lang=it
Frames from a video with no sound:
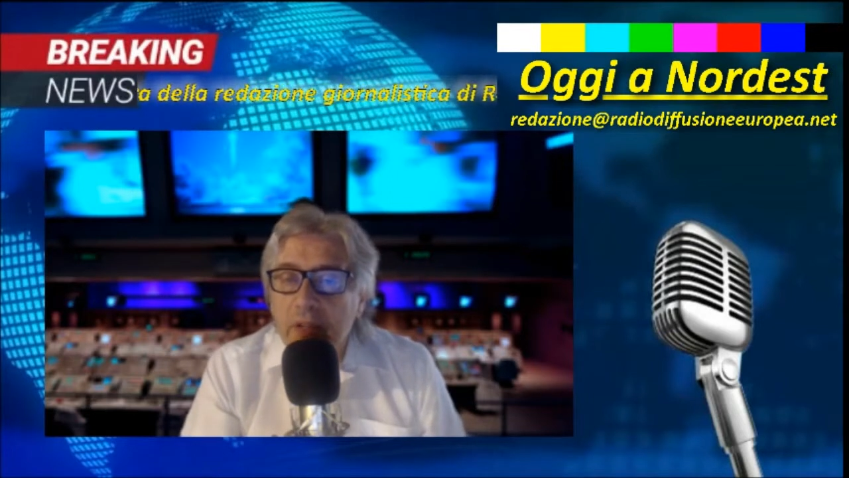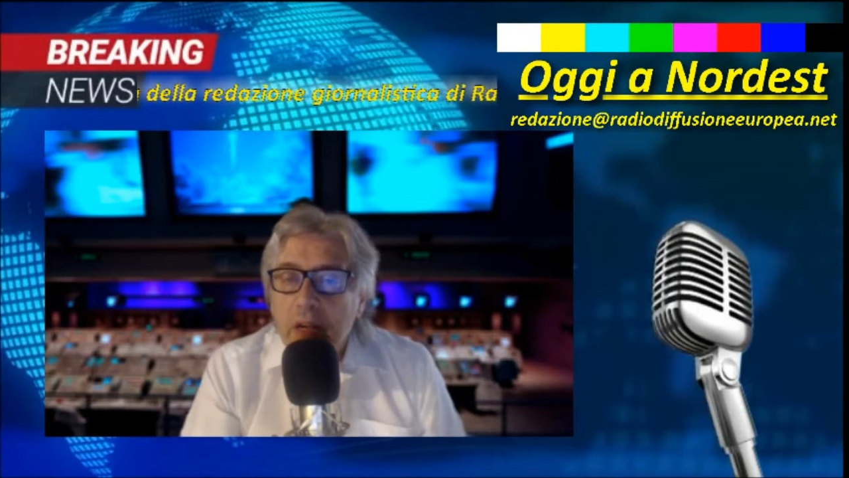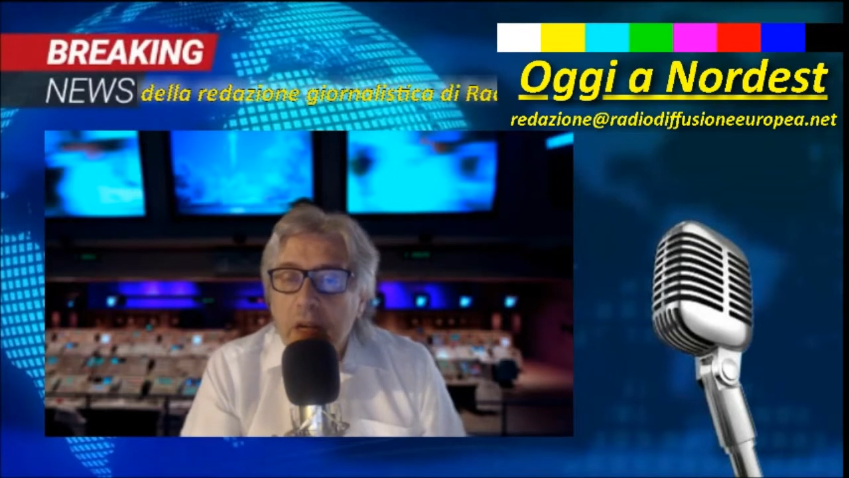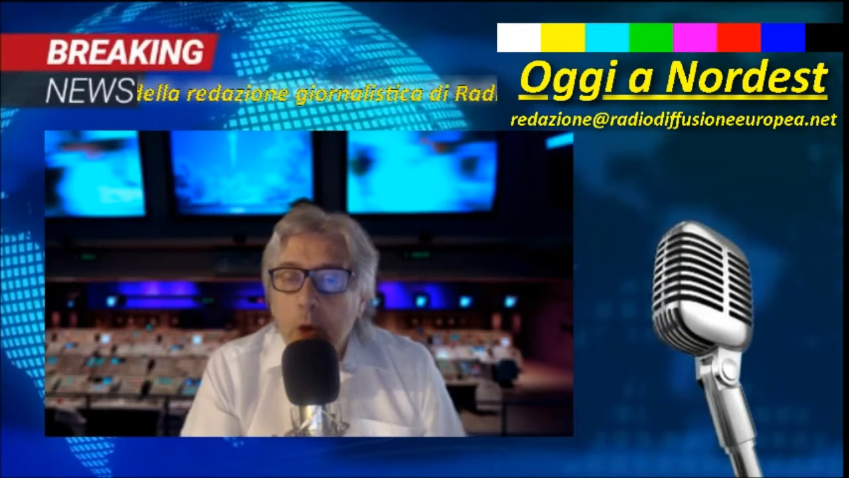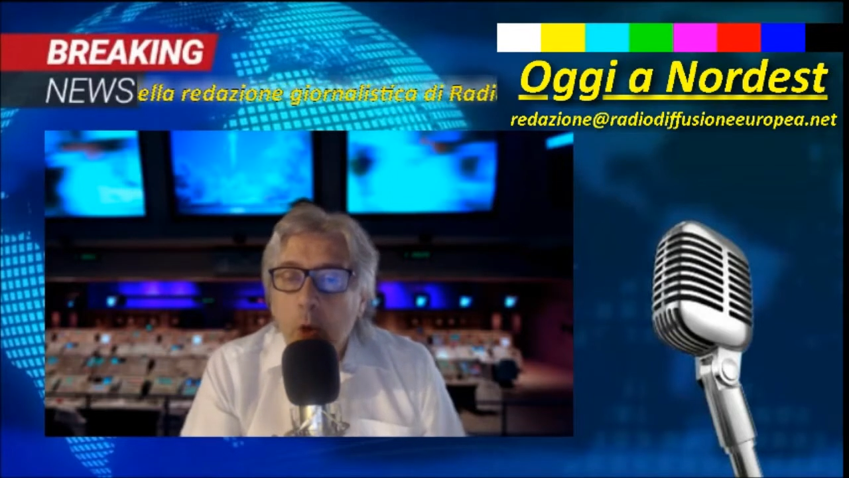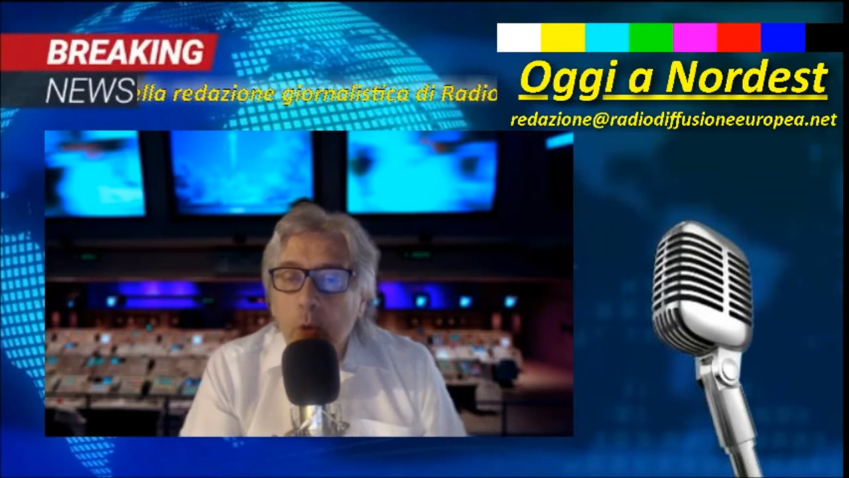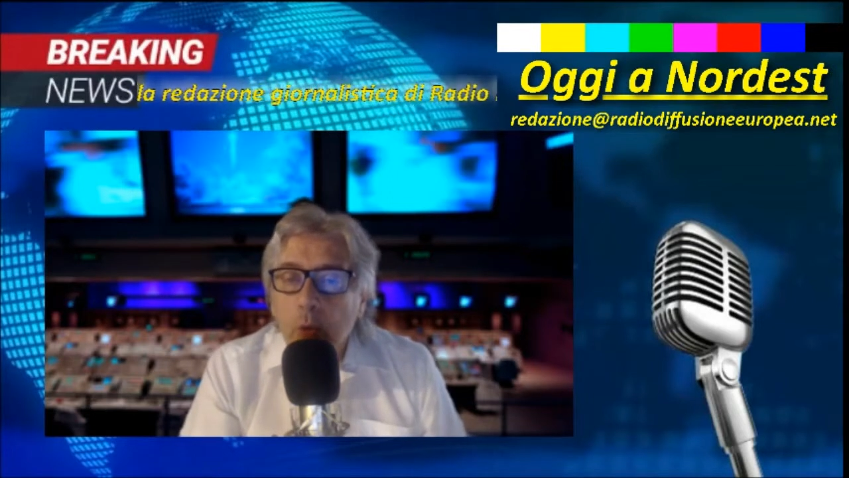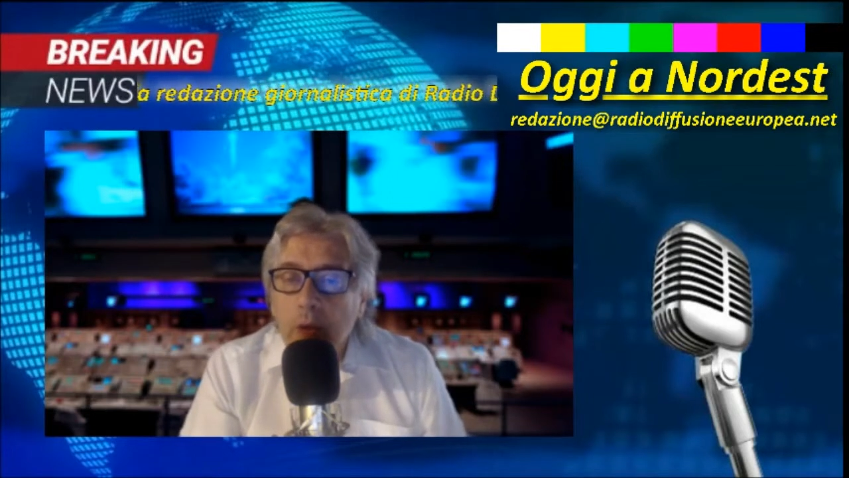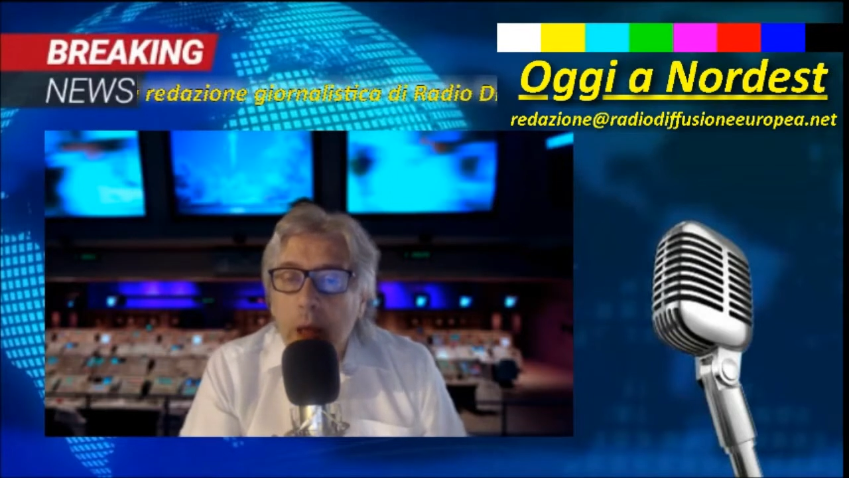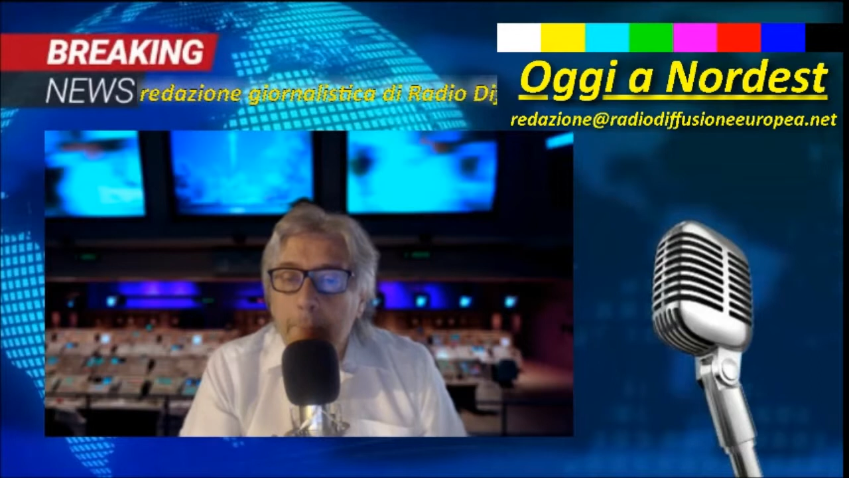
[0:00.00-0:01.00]
con
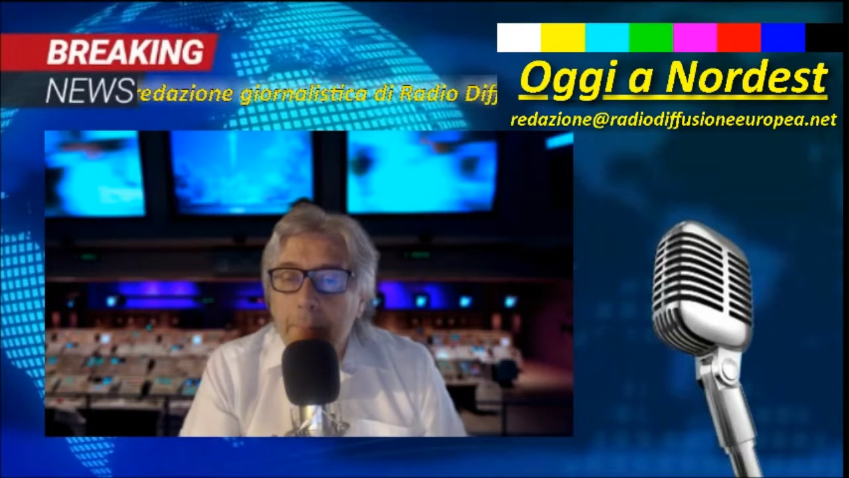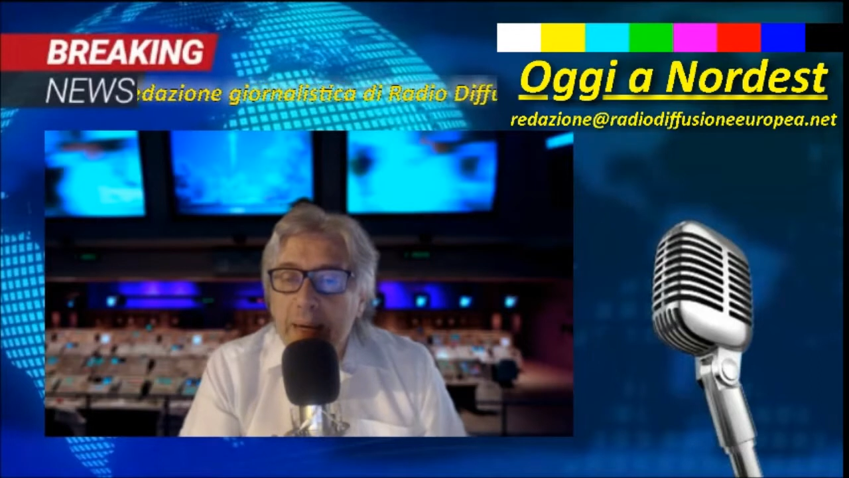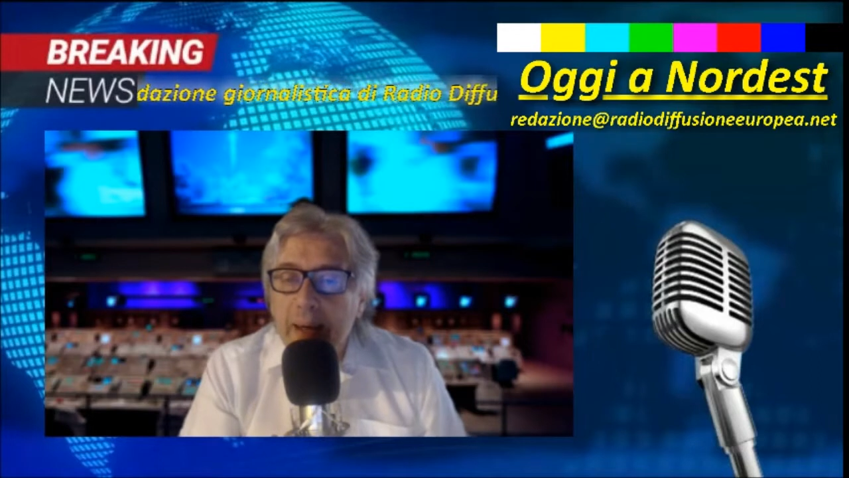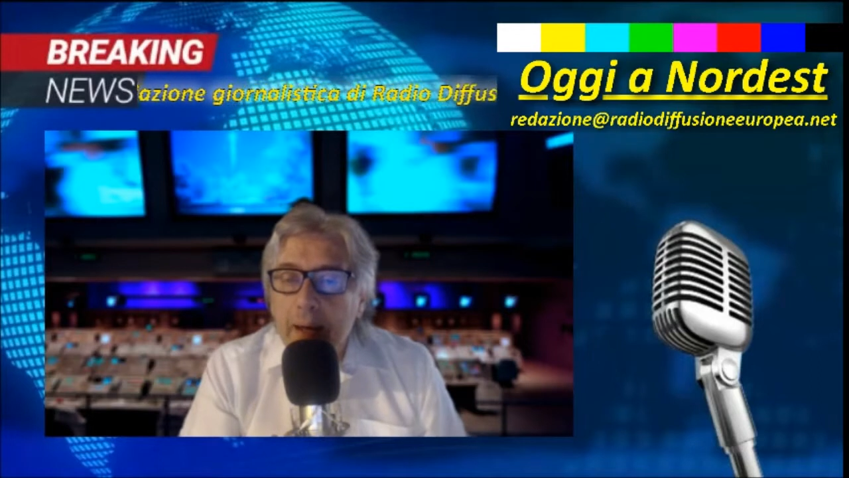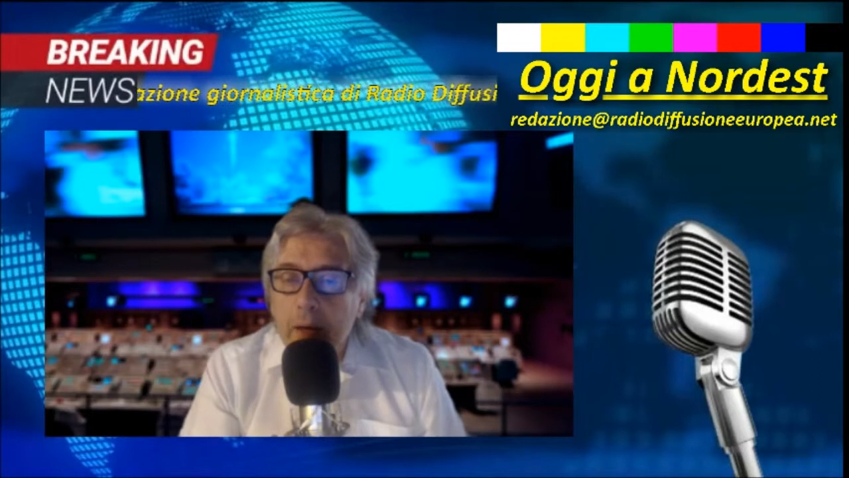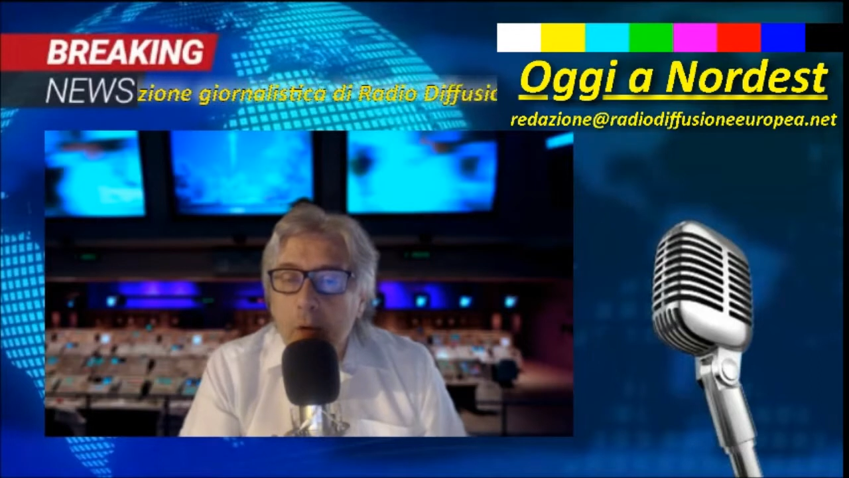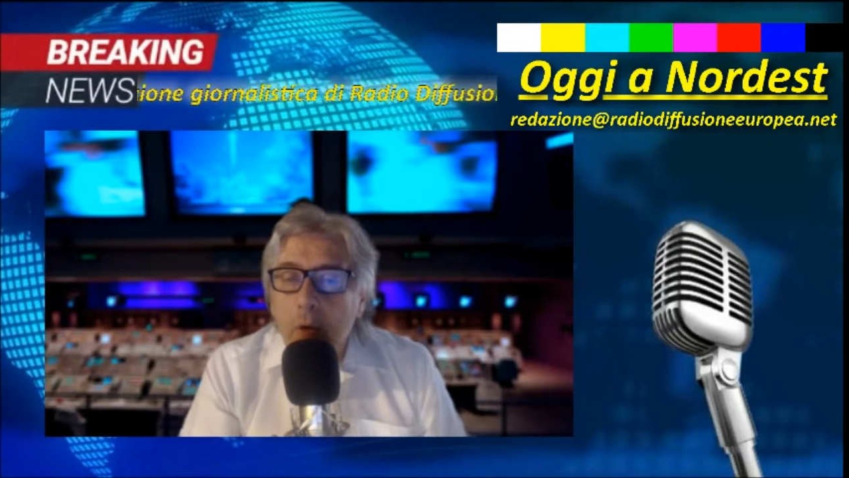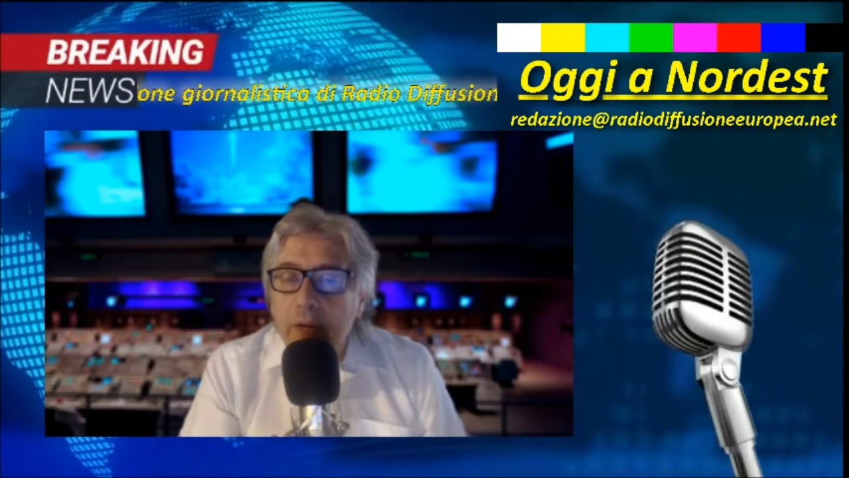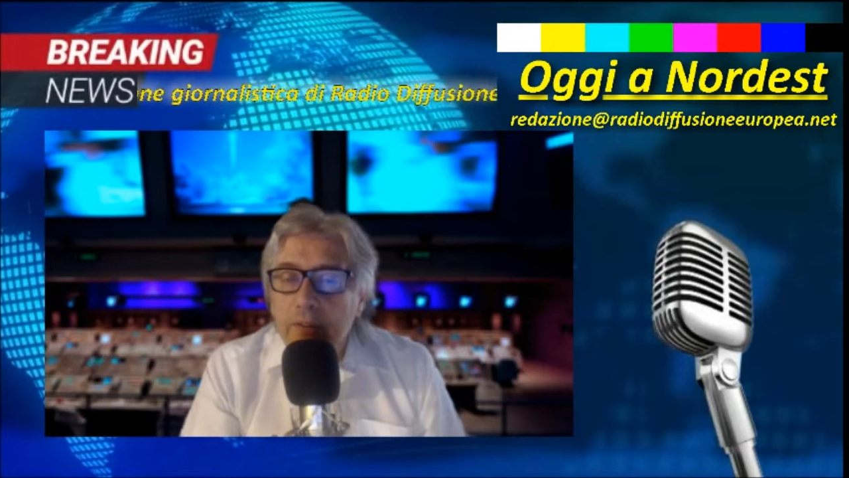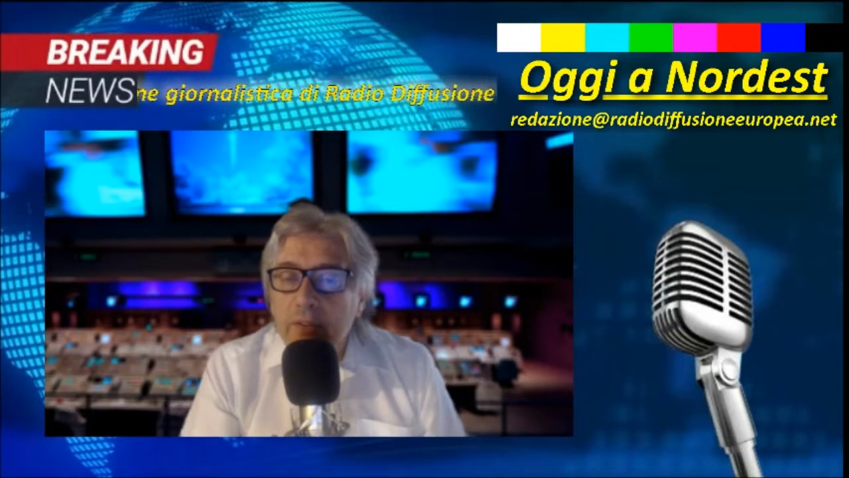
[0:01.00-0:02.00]
un paranco
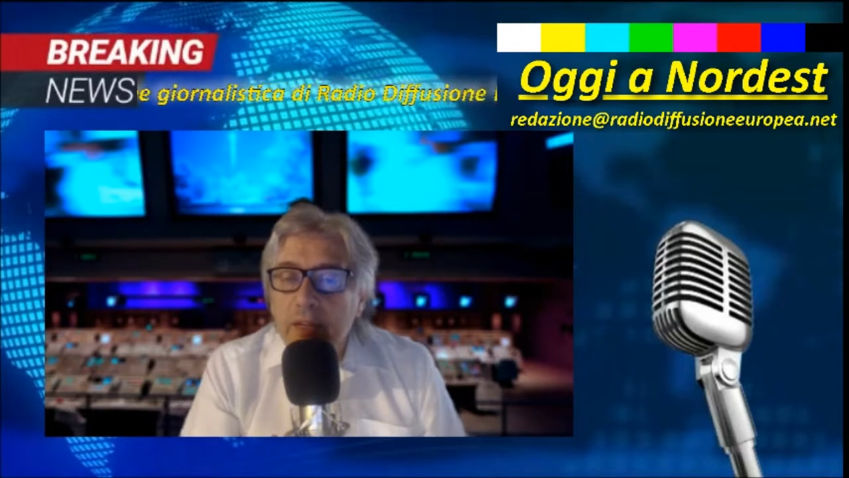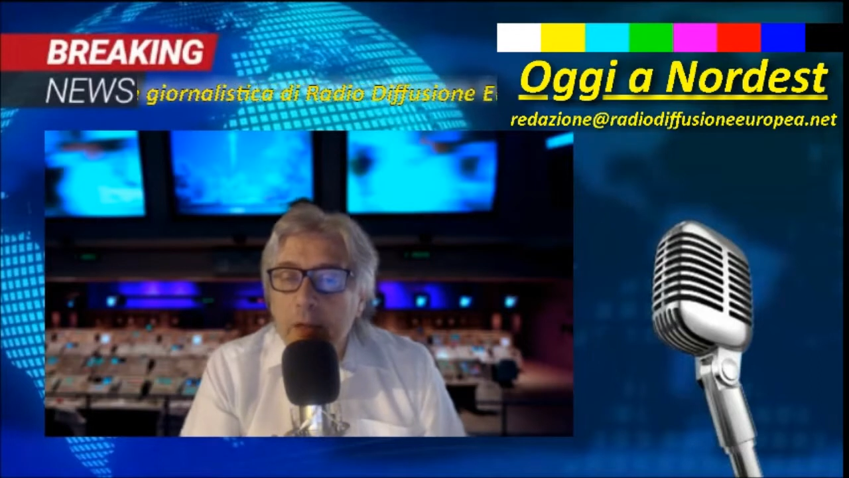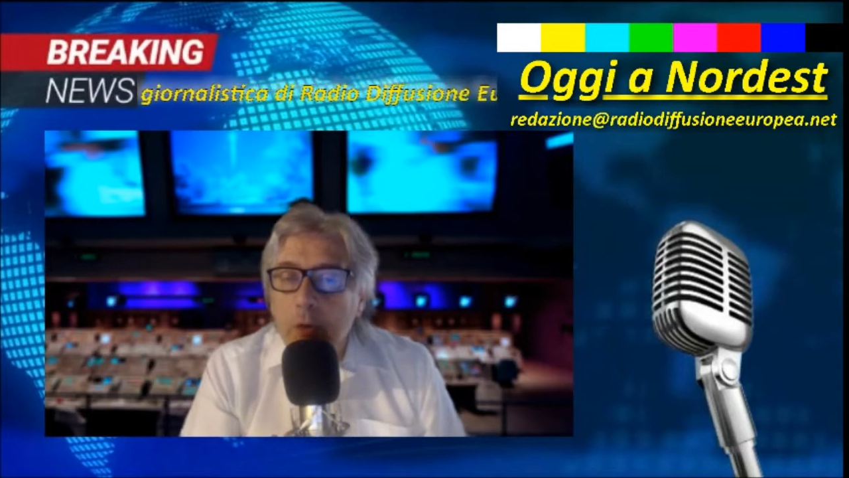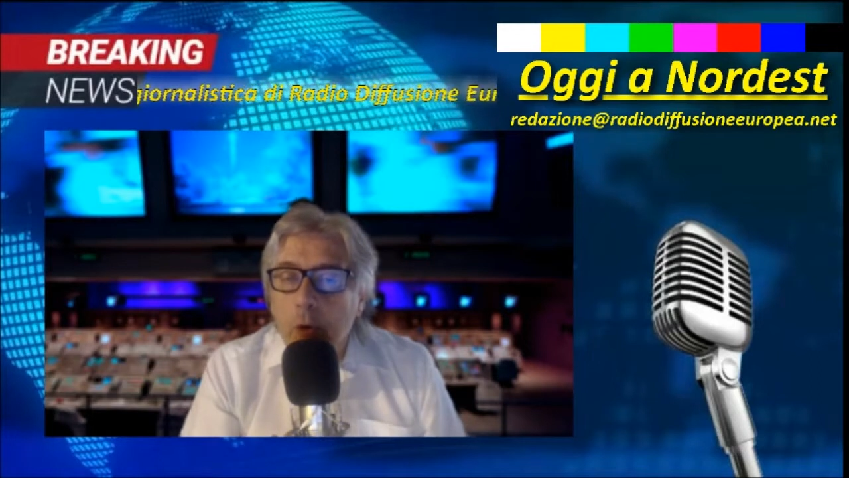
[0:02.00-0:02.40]
all'esterno